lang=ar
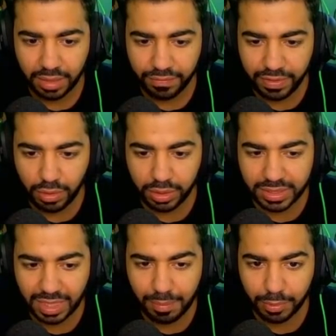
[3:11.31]
في نوع
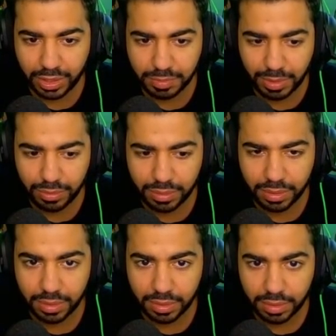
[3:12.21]
ديسكات ما متناش منه
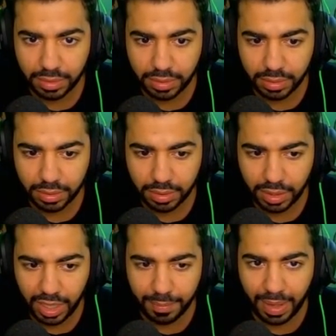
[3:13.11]

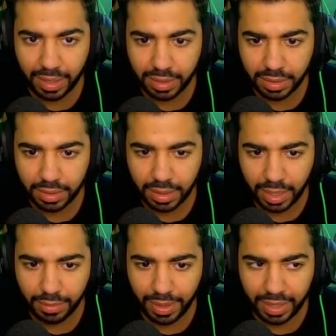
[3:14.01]
ايه بقى
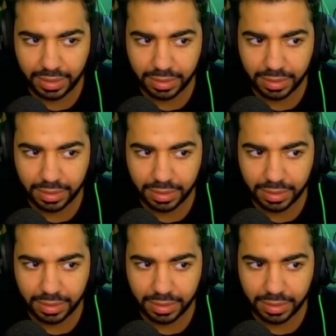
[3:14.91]
انا واحد